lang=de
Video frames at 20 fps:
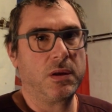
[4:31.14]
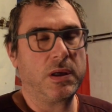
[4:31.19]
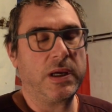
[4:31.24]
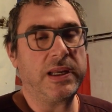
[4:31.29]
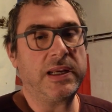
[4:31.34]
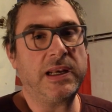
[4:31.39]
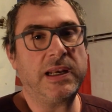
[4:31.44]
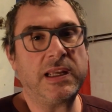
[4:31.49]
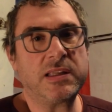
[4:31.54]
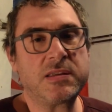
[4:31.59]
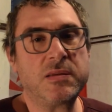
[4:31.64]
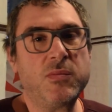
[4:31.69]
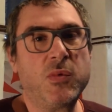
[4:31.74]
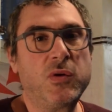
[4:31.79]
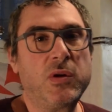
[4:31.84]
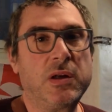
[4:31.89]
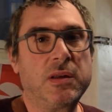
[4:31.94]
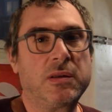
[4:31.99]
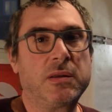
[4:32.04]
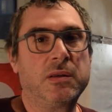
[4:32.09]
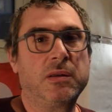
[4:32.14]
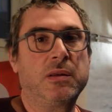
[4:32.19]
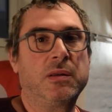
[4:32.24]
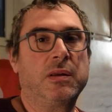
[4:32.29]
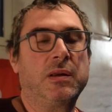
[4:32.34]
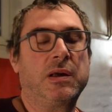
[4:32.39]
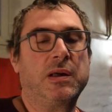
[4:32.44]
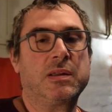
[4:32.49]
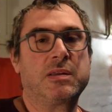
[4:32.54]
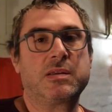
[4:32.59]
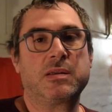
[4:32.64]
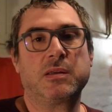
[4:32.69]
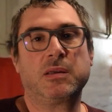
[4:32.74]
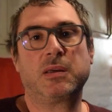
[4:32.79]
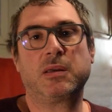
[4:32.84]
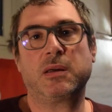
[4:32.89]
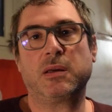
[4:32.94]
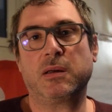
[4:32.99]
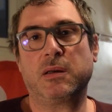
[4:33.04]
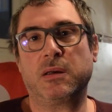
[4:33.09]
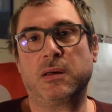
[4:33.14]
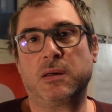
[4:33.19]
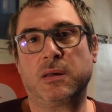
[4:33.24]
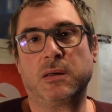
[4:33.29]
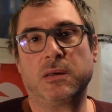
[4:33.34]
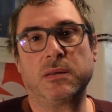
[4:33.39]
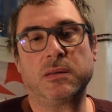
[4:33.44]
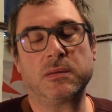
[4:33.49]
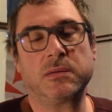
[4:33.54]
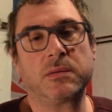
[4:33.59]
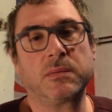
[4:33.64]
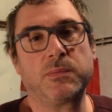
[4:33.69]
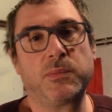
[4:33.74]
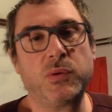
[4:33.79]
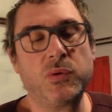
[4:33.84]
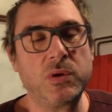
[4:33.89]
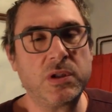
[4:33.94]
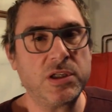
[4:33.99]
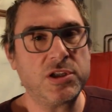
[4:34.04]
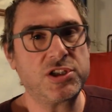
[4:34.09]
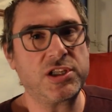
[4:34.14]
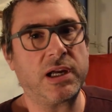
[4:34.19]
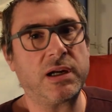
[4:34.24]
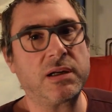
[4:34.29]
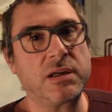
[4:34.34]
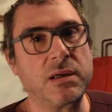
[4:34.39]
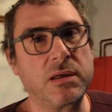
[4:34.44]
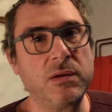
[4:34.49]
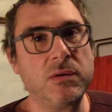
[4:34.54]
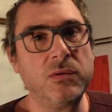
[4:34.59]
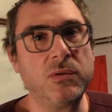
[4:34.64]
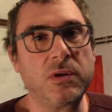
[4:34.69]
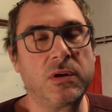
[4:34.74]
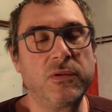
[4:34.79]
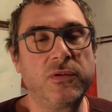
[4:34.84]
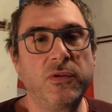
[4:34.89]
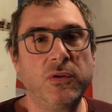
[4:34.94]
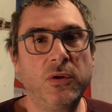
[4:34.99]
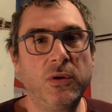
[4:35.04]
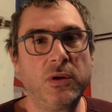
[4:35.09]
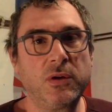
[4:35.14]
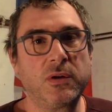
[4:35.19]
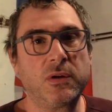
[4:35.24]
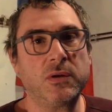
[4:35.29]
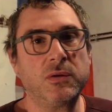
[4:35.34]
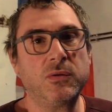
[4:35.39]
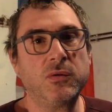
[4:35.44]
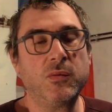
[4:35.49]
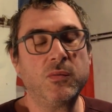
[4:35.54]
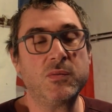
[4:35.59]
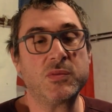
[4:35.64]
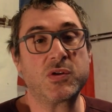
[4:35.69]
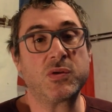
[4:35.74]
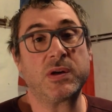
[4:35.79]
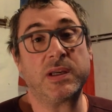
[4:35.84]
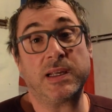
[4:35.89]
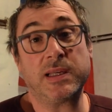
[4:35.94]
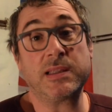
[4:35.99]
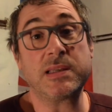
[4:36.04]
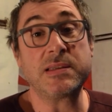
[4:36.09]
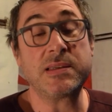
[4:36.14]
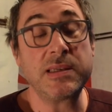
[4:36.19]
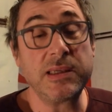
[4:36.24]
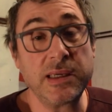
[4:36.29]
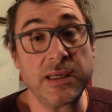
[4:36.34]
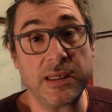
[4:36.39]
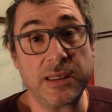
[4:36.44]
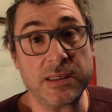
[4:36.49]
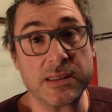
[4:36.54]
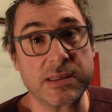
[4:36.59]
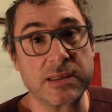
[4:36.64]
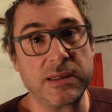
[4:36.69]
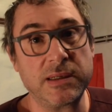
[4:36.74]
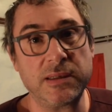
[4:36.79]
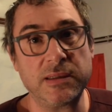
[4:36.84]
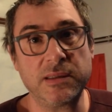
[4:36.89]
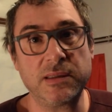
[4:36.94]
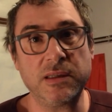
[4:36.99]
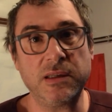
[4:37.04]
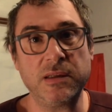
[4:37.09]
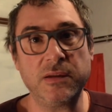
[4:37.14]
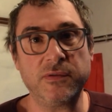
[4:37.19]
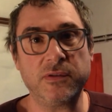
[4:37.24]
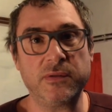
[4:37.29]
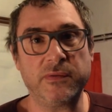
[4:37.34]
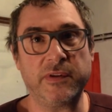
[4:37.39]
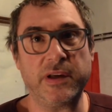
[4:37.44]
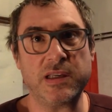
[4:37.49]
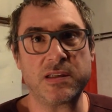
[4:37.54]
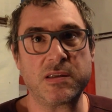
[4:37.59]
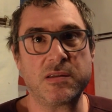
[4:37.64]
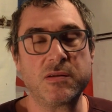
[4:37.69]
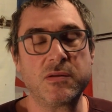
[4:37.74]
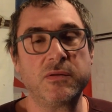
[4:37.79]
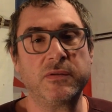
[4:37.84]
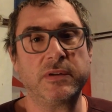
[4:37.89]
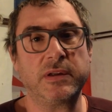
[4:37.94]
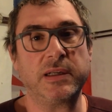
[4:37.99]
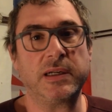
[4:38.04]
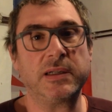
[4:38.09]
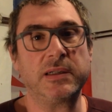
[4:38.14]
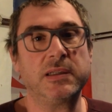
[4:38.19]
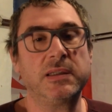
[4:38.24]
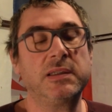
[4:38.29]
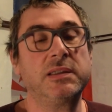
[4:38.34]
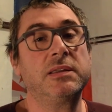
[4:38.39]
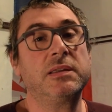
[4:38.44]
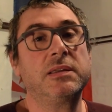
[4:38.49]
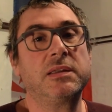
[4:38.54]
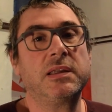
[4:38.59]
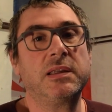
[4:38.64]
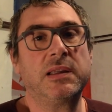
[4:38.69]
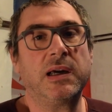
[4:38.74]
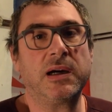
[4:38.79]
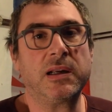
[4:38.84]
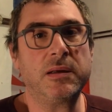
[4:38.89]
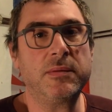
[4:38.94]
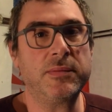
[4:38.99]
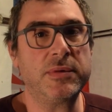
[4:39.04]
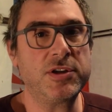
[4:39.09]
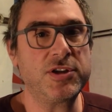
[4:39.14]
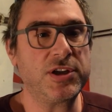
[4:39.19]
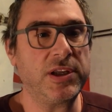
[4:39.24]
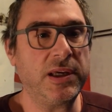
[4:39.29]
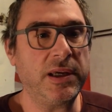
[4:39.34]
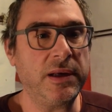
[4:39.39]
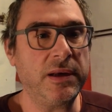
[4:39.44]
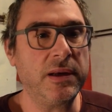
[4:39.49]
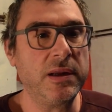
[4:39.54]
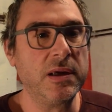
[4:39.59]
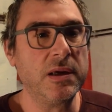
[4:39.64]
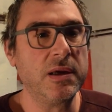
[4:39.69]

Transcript: In den letzten Monaten hat sich Putin stark genug gefühlt, um sogenannte Sicherheitsgarantien vom Westen zu verlangen, die darin bestehen,